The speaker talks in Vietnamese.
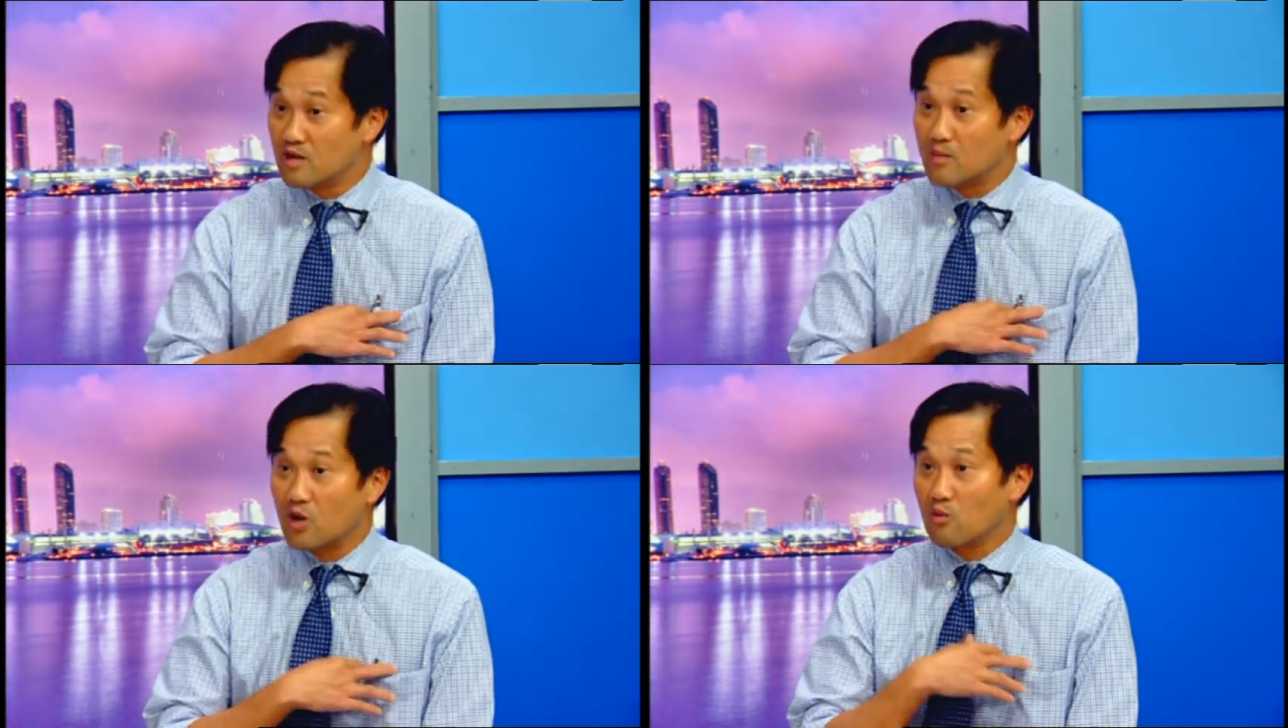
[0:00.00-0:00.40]

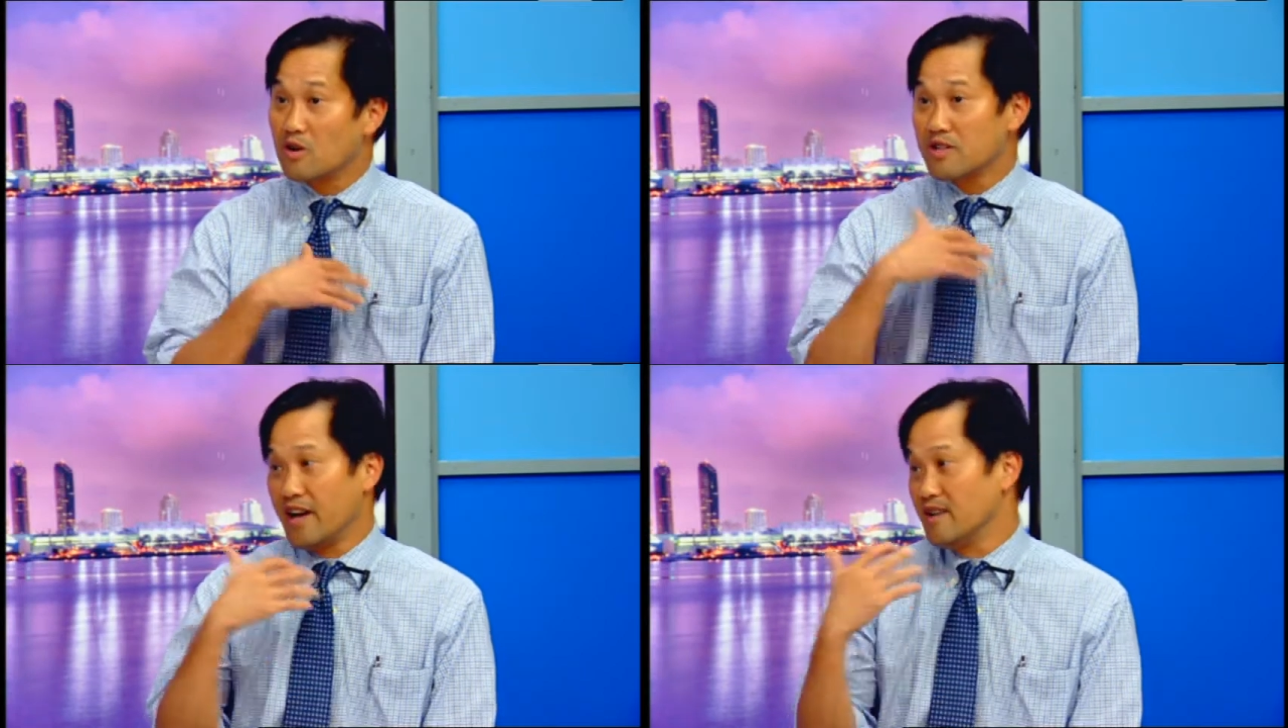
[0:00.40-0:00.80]
mà cũng
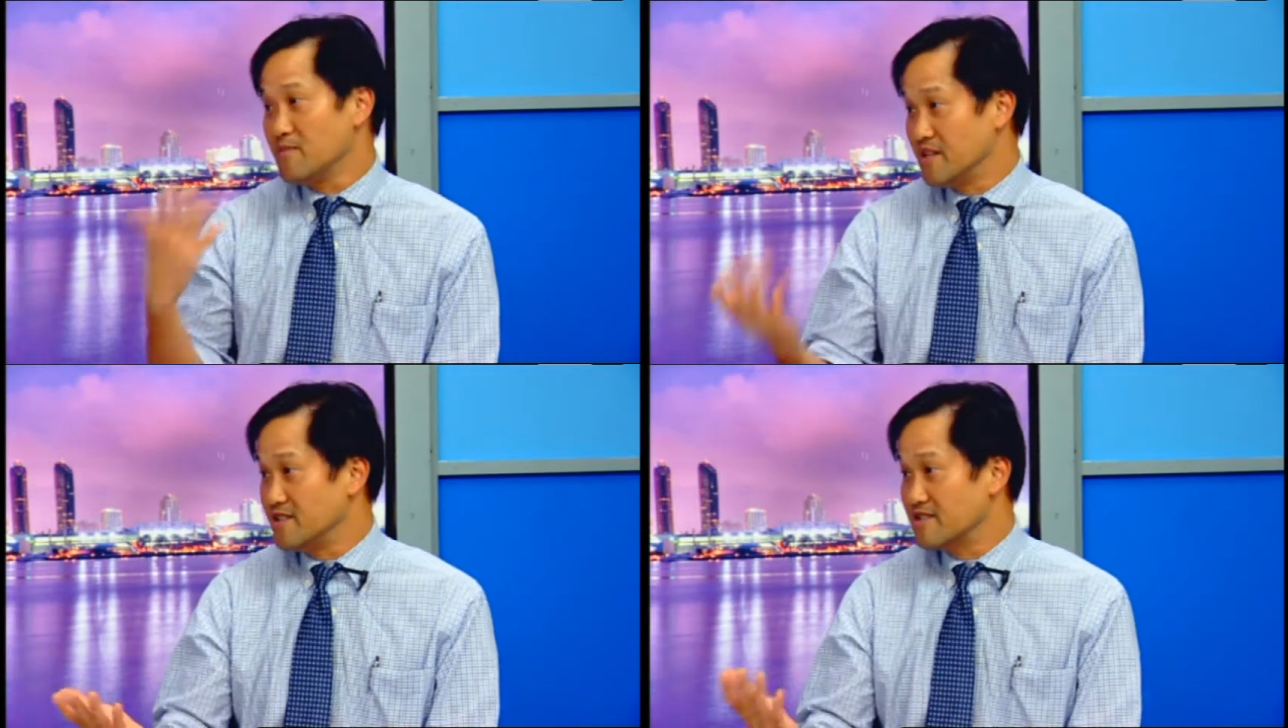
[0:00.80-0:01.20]
có thể
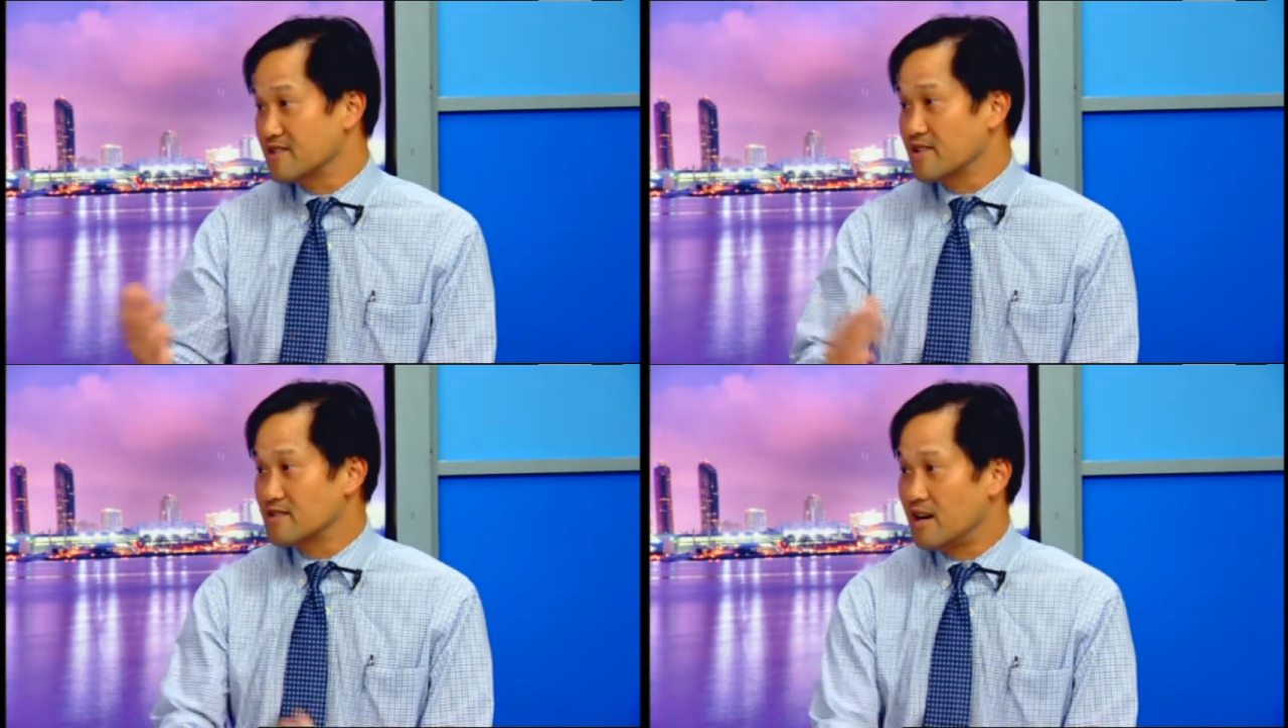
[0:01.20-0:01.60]
bị
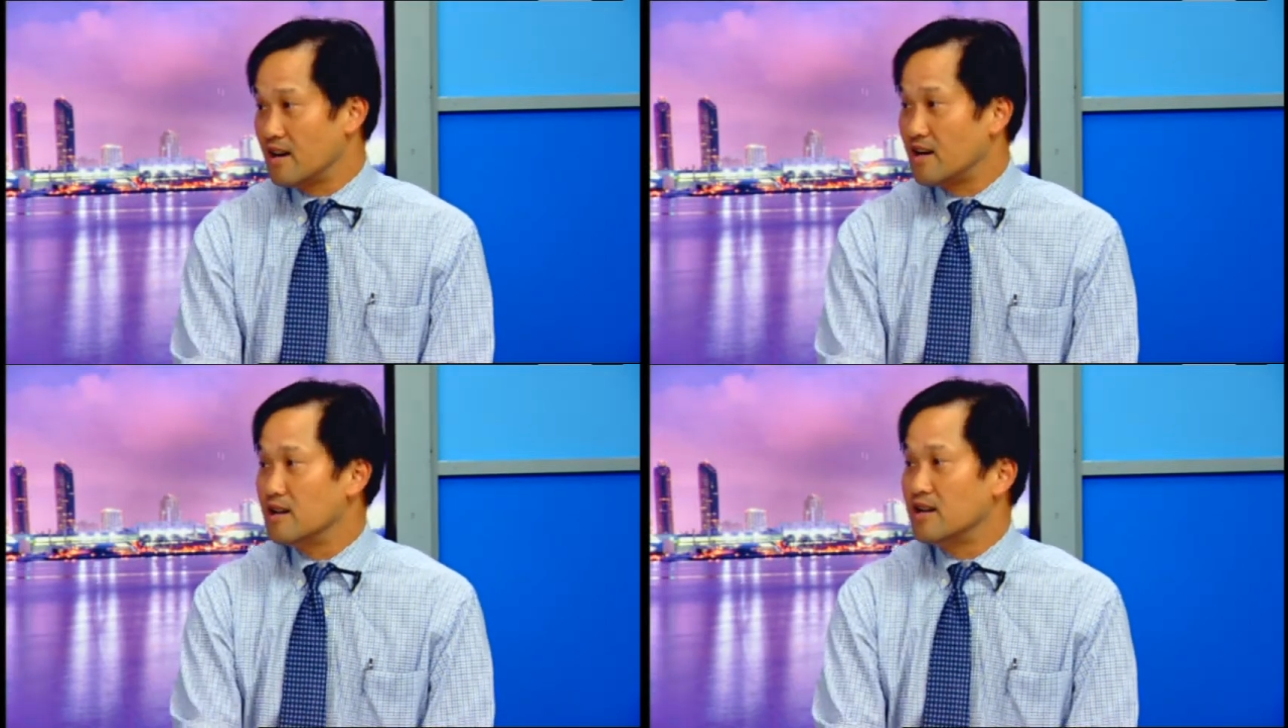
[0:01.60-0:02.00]
bị,
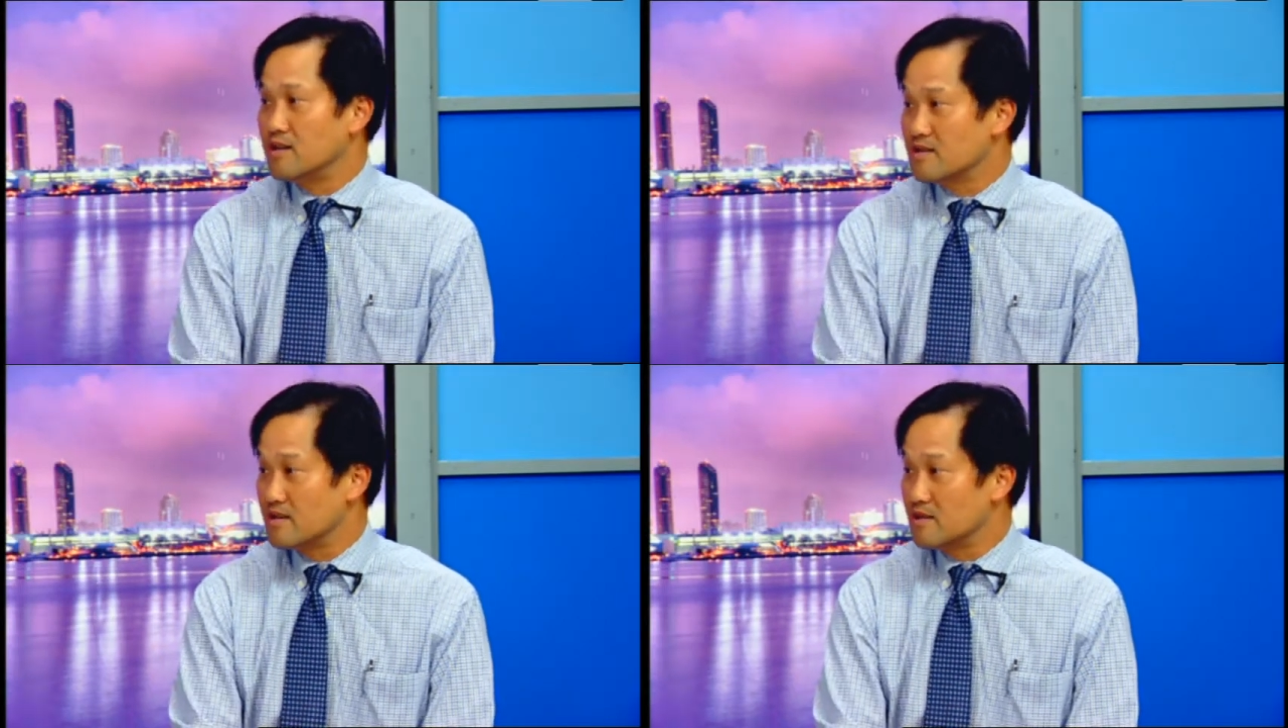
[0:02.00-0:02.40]

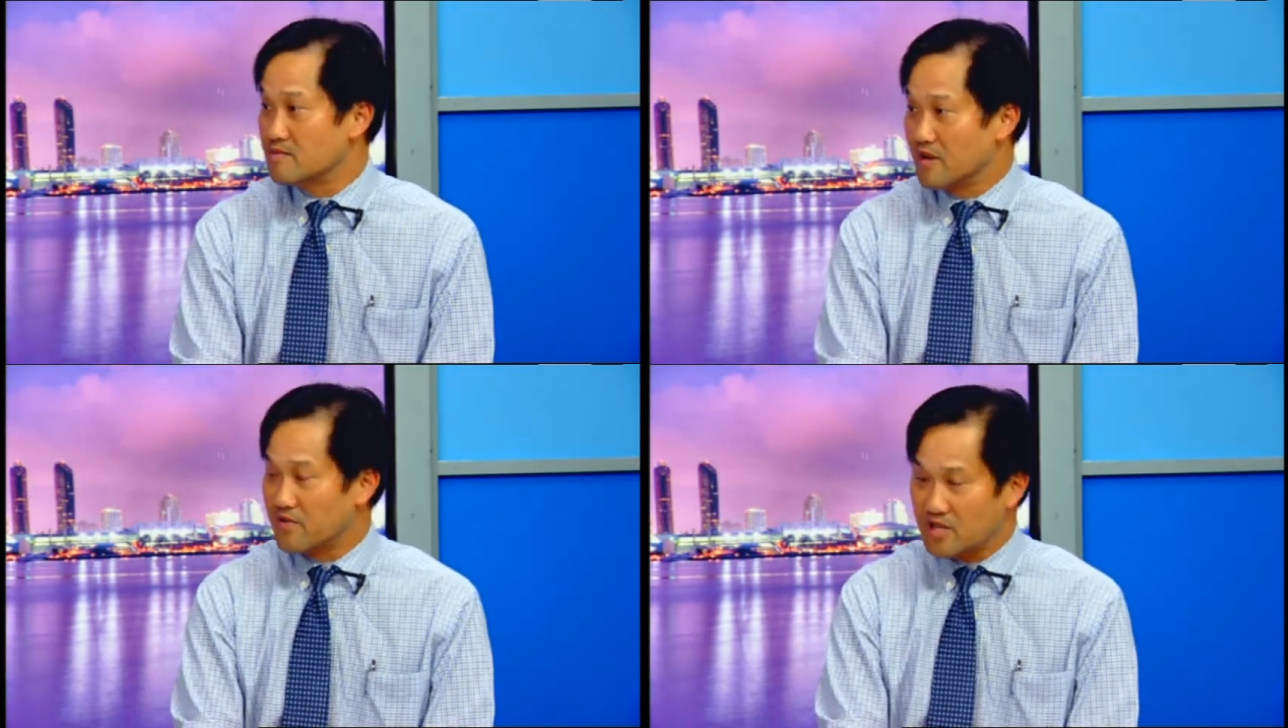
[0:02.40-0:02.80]
uh, bị, vỡ.
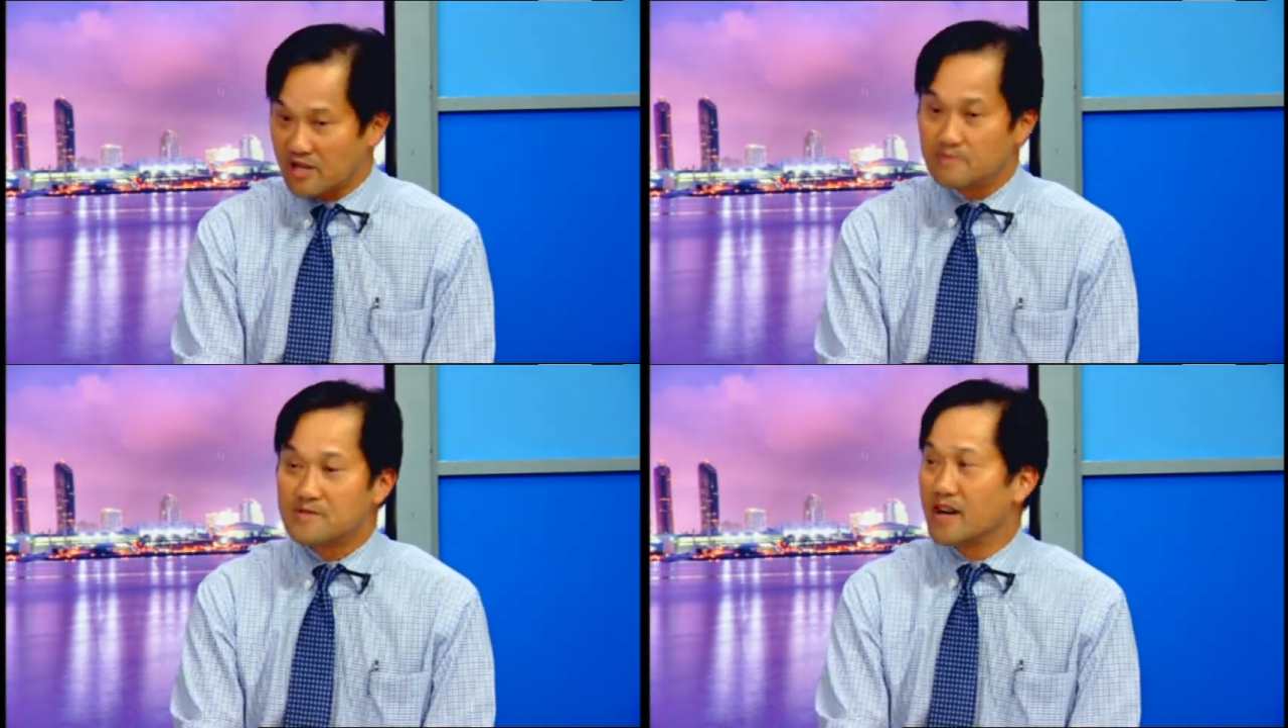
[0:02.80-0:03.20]
bị vỡ
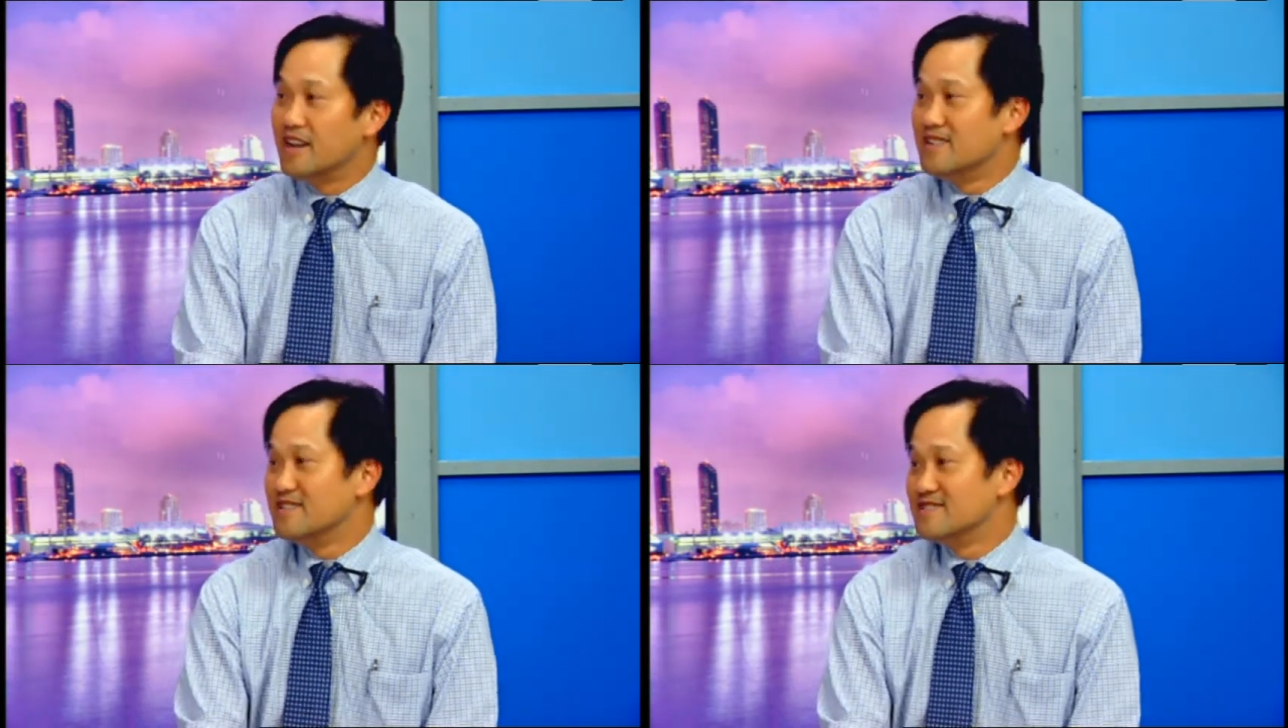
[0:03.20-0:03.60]
tim. Yeah. Yeah.